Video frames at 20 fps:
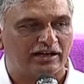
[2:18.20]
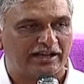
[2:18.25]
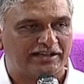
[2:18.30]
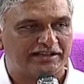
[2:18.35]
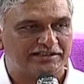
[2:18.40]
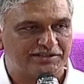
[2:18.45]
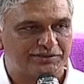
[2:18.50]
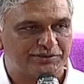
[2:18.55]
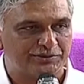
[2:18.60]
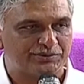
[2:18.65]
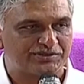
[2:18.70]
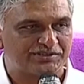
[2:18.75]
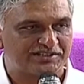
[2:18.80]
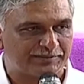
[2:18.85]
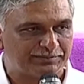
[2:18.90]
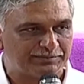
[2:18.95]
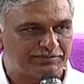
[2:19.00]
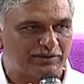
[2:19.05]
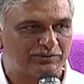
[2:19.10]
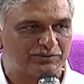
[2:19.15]
ఐసీయూ
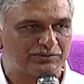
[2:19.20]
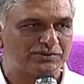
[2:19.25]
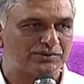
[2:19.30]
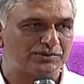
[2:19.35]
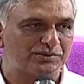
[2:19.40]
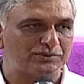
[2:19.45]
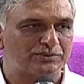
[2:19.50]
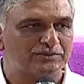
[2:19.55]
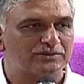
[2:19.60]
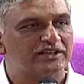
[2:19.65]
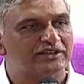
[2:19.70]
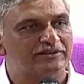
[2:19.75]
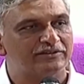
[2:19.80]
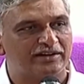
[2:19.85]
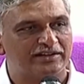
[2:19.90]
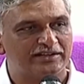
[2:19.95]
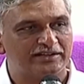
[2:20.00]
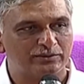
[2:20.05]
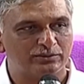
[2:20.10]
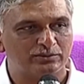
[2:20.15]
స్టెప్ డౌన్స్
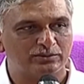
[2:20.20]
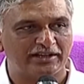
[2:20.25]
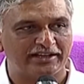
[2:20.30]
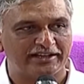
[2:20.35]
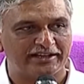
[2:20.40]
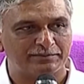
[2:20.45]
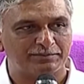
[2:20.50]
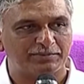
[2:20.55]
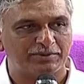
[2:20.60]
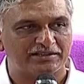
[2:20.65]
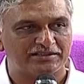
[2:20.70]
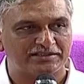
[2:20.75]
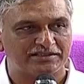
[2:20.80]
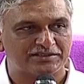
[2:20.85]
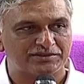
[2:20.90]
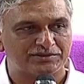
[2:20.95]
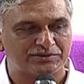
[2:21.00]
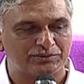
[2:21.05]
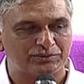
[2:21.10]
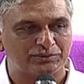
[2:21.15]
ఇవన్నీ కూడా ఏర్పాటు
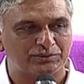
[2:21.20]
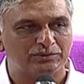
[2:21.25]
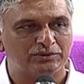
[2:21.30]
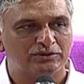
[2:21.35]
చేస్తూ